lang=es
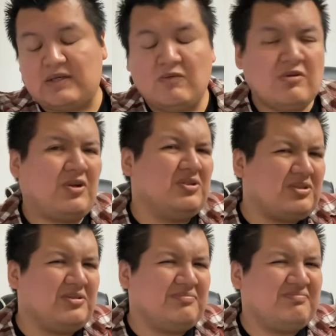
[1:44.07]
Uno que
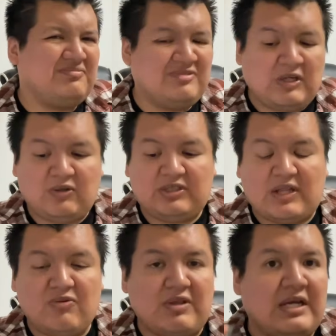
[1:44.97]
otro, una que otra
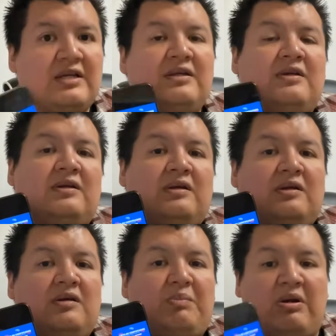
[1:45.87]
duda.
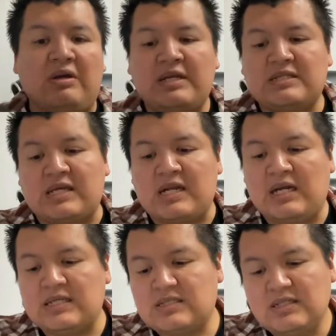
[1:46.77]
Pero en líneas
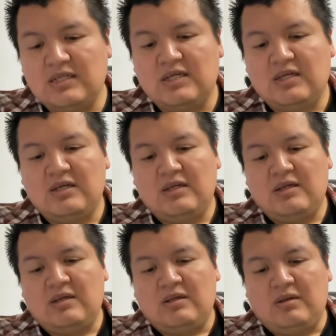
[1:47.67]
generales,
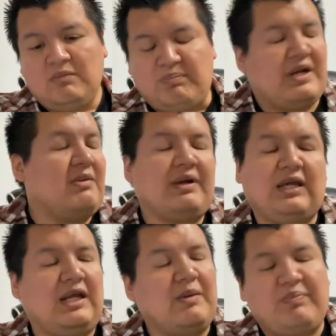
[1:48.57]
Panamá
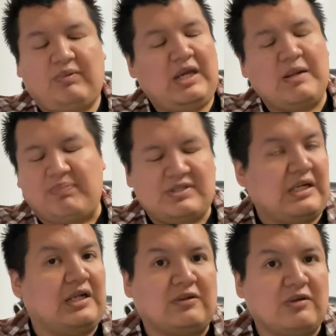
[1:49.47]
quiere, quiere apostar
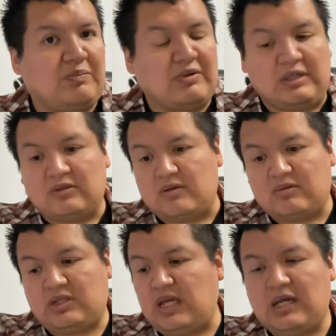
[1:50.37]
al todo por el todo.
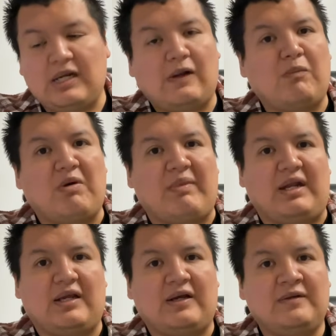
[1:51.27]
Quiere a Copa
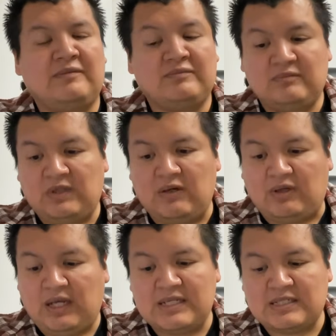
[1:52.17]
América. Y lo
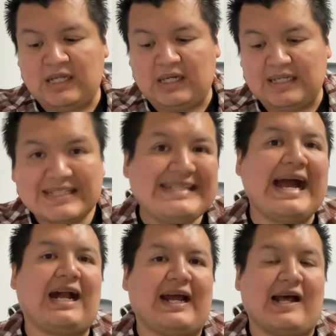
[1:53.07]
quiere hacer
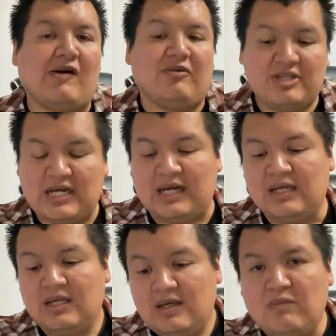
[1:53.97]
ya, carajo, ya.
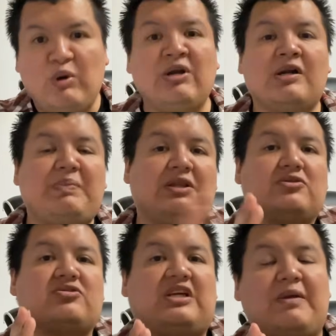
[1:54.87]
Bueno, repito,
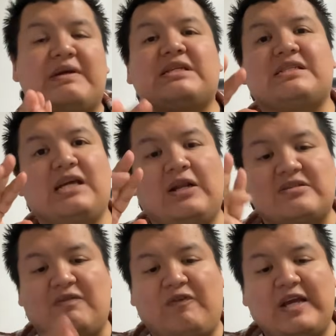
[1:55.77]
suscríbanse, síguenos
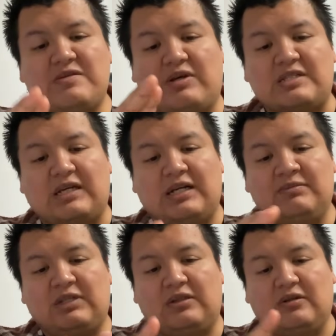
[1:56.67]
en Facebook, Instagram,
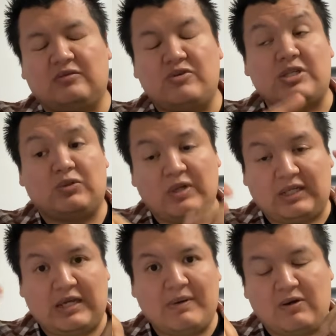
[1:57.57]
TikTok, Twitch, Twitter,
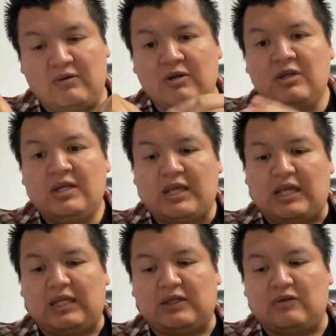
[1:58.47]
aquí abajo
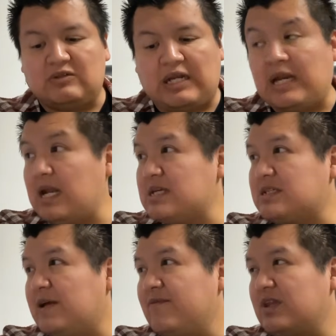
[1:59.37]
eh, el enlace.